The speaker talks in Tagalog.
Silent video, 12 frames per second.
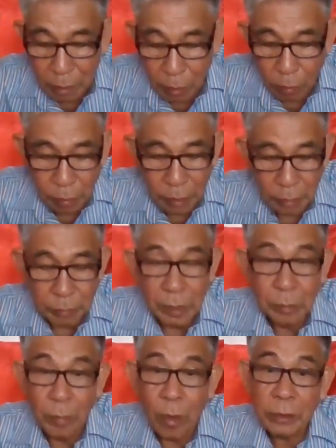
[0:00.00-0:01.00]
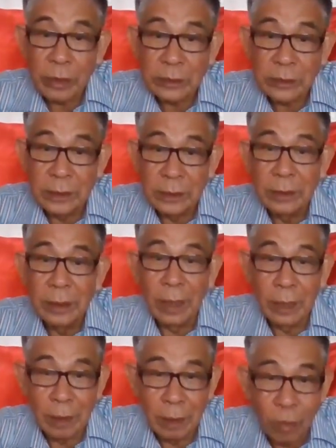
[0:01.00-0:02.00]
long live democracy,
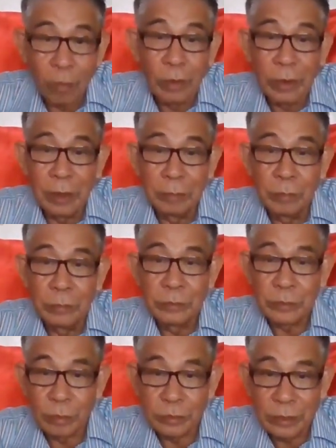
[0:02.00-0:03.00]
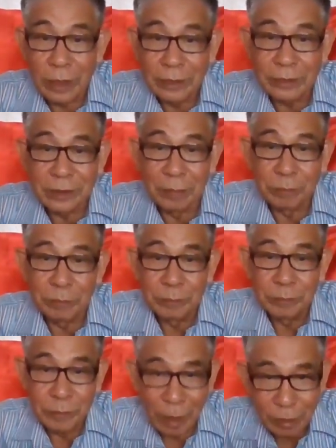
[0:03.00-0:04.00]
and long live socialism.
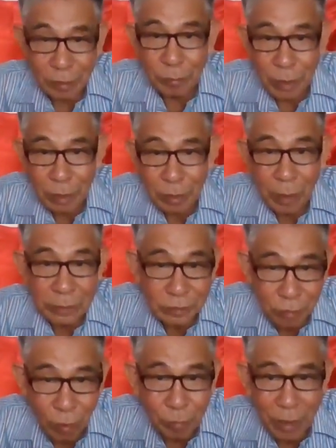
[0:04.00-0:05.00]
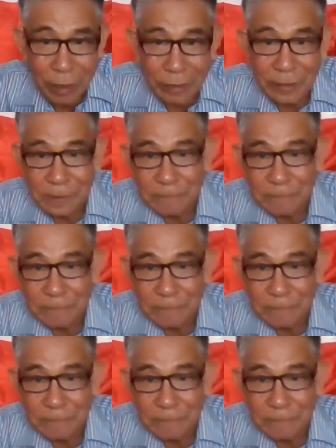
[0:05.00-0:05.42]
Thank you very much, comrade.